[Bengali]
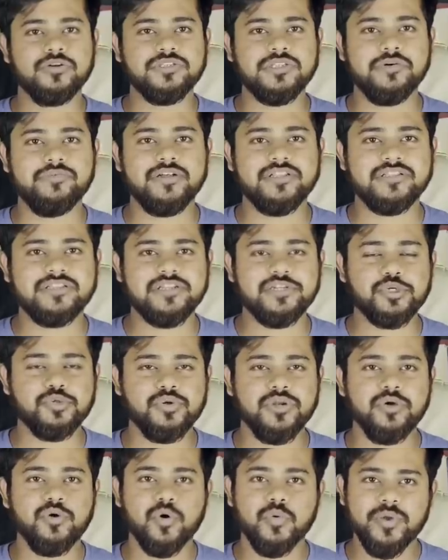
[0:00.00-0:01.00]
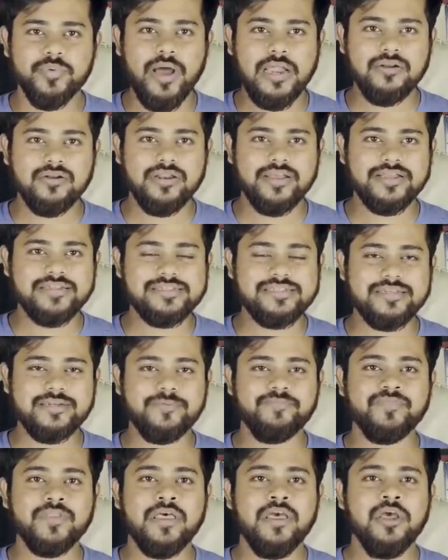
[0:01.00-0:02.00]
কথাবার্তা শুনে খুবই ভালো লেগেছিল
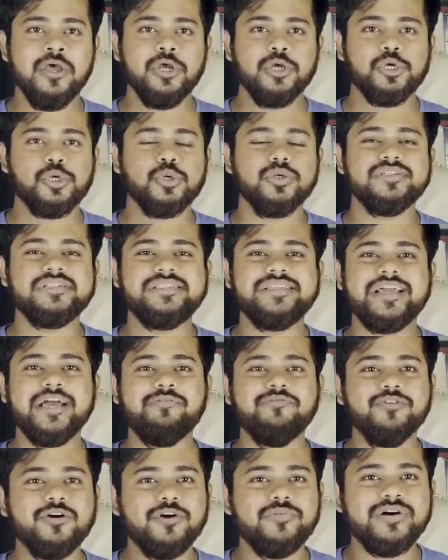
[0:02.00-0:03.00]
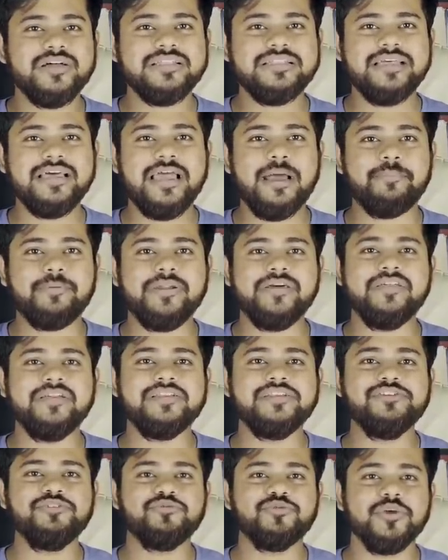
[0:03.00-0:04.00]
স্বস্তিকা মুখোপাধ্যায় আপনাদের
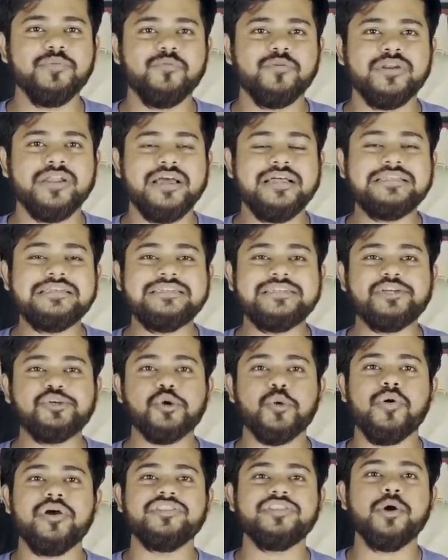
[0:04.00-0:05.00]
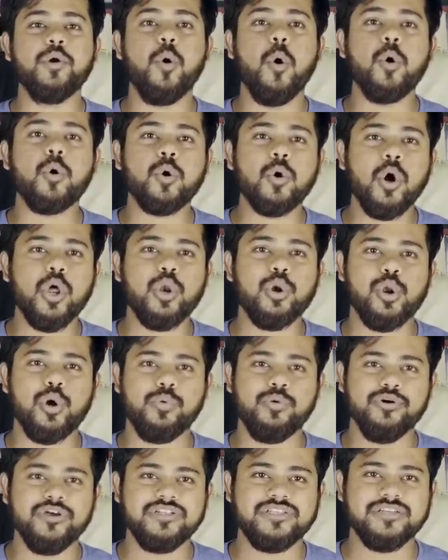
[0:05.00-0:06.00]
নিশ্চয়ই মনে আছে যে সময়তে হোক
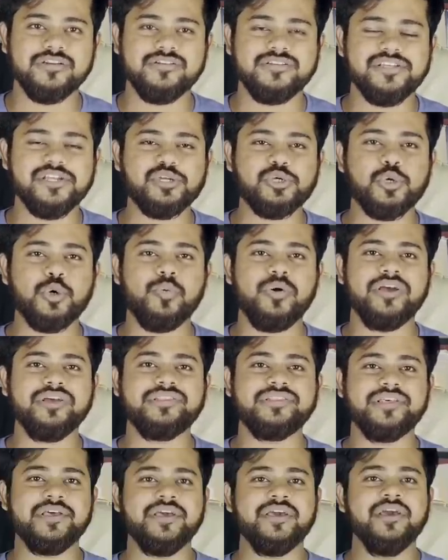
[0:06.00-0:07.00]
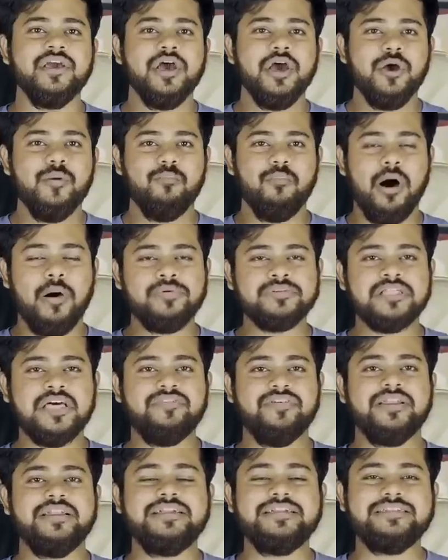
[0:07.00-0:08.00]
কলরব হয়েছিল যে সময়তে মমতা
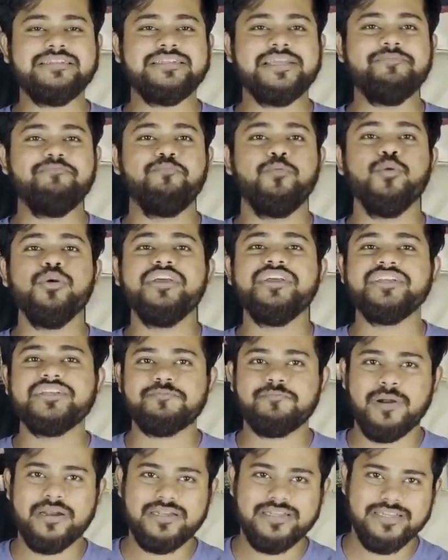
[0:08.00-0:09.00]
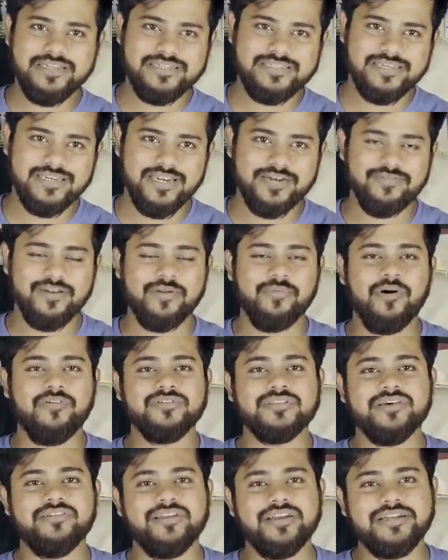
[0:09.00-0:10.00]
ব্যানার্জি পুলিশ পাঠিয়েছিলেন মানে
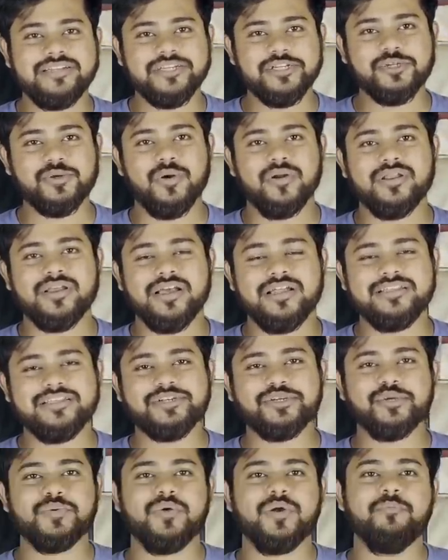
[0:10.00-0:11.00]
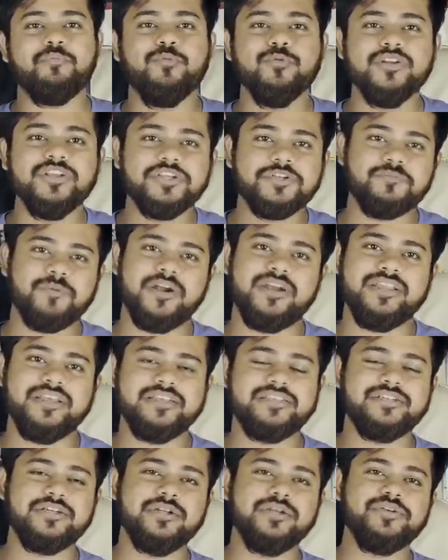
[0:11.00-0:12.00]
মমতা ব্যানার্জি সরকার যে সময় পুলিশ
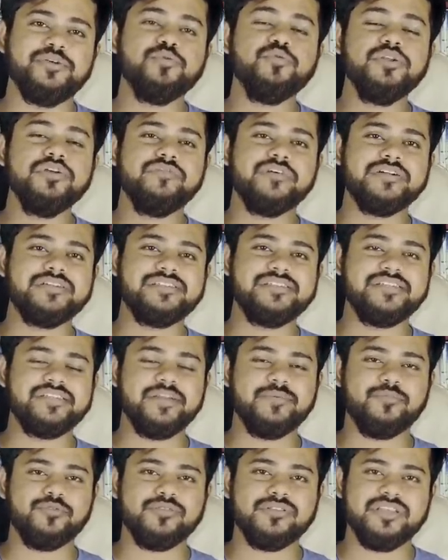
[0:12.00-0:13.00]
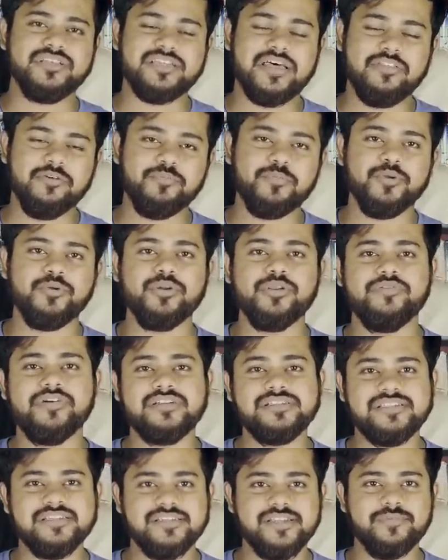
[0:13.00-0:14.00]
পাঠিয়েছিল ইউনিভার্সিটির মধ্যে যাদবপুর
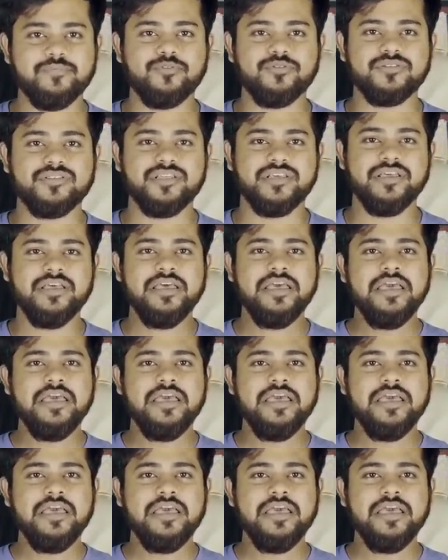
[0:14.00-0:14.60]
ইউনিভার্সিটির মধ্যে